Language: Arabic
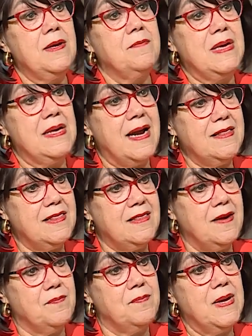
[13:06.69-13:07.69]

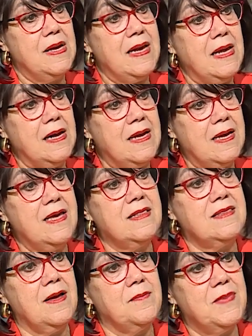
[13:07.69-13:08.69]
بيرتب
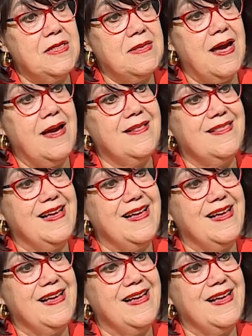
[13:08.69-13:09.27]
الخطه بتاعه